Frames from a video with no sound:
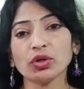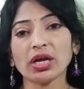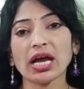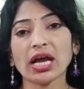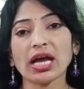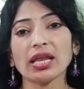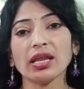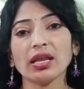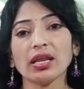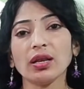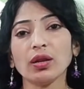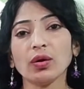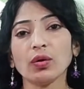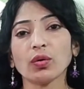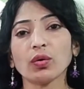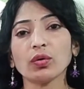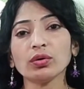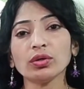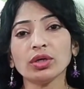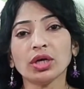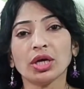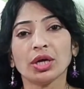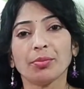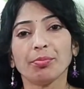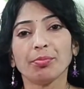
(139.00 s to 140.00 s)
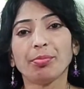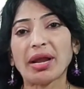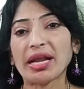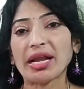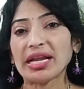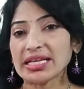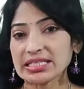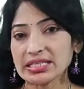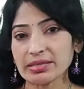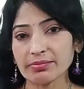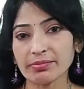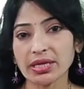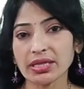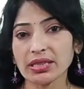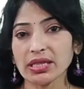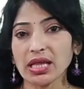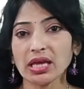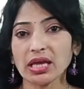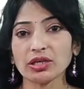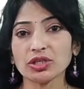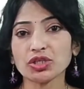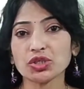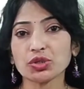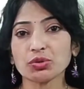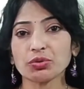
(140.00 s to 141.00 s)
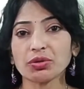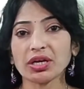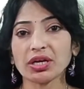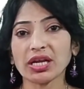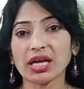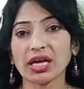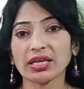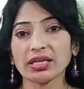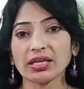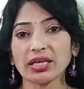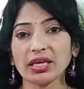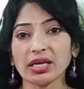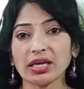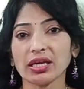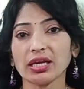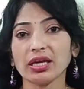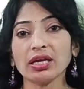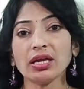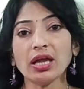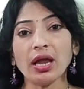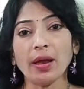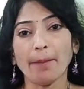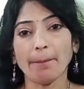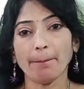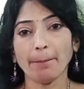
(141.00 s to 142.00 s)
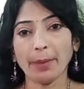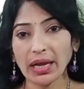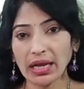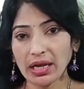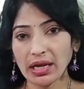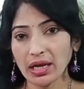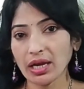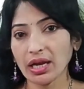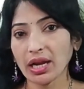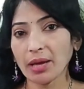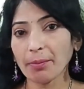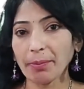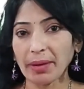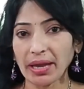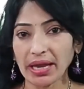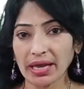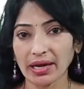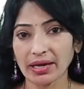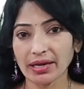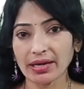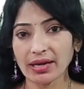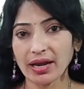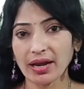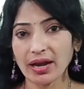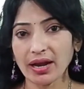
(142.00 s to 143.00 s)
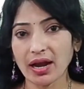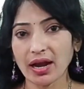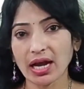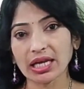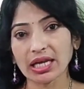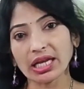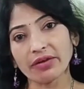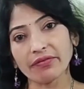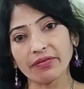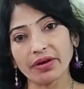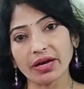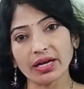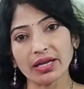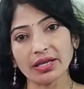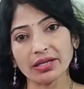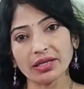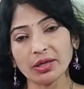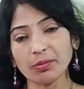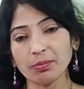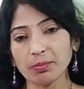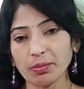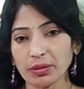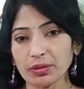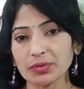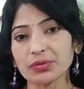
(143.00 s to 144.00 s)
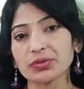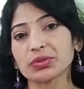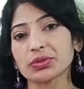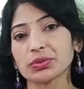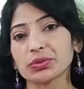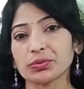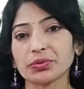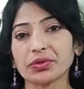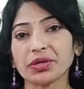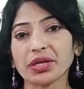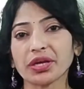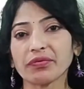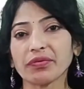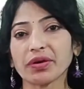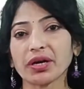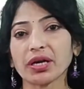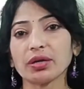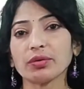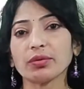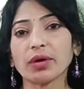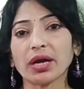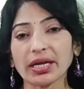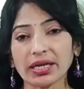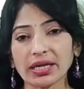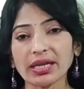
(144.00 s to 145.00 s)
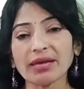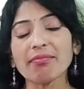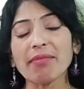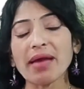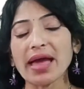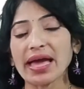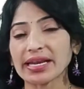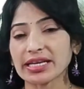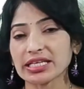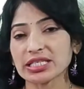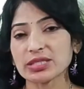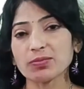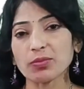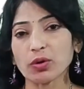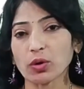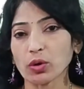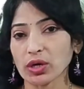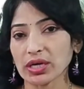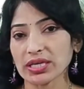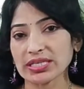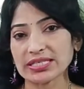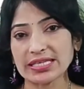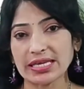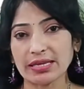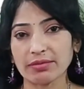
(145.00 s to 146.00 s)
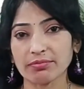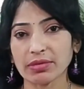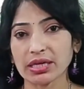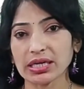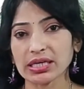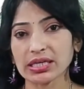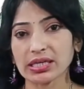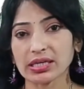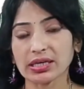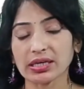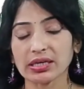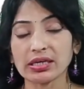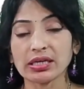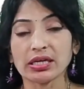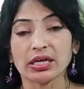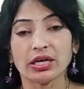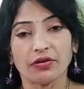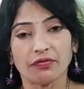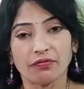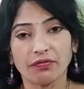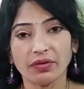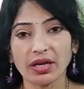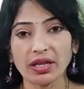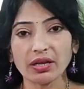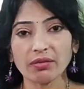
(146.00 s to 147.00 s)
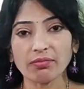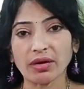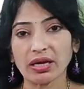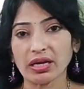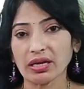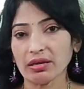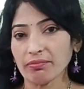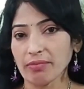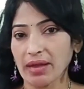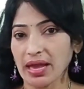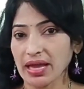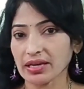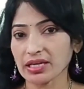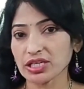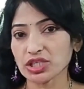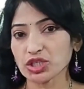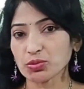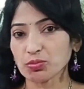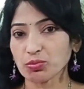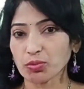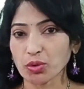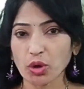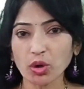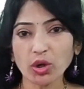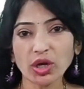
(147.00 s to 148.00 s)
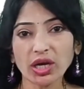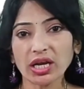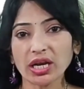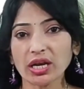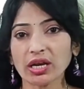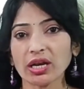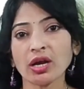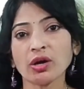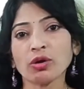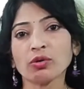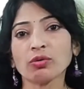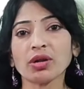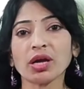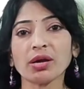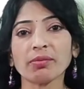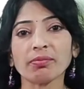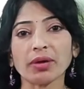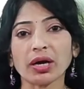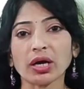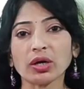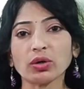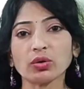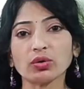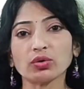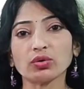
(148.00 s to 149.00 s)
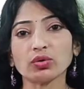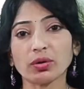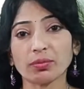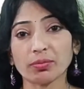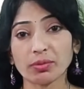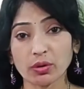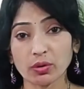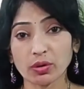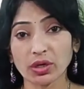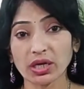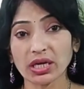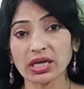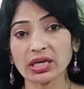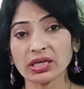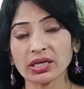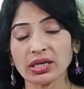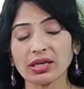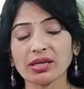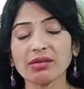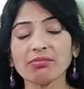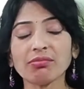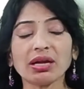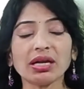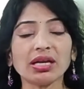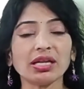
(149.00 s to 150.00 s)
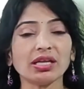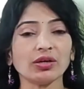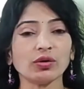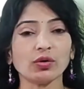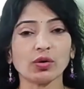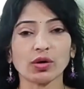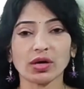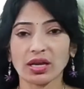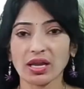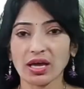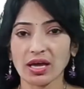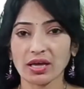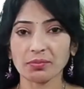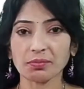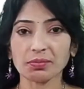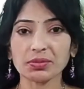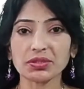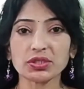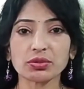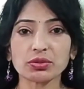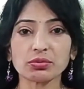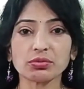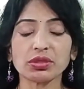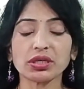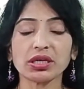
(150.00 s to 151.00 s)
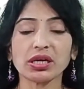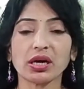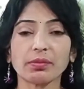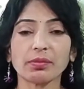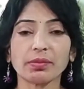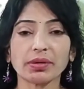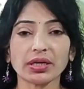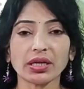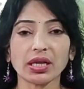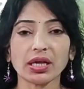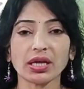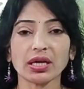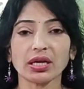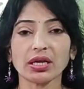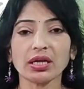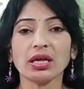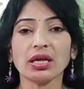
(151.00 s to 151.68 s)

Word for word: కాలంలో పెళ్లి సంబంధాలు చూడడానికి పెళ్లిళ్ల పేరయ్య అనే వాళ్ళని పిలుస్తూ ఉండేవాళ్ళు అంటే మ్యారేజ్ బ్రోకర్స్ అనమాట వీళ్ళని మరి మ్యారేజ్ బ్రోకర్ అన్నా కూడా బాగోదు ఆ బ్రోకర్ అంటేనే మళ్ళీ ఇంకొకలా అనిపిస్తుంది కాబట్టి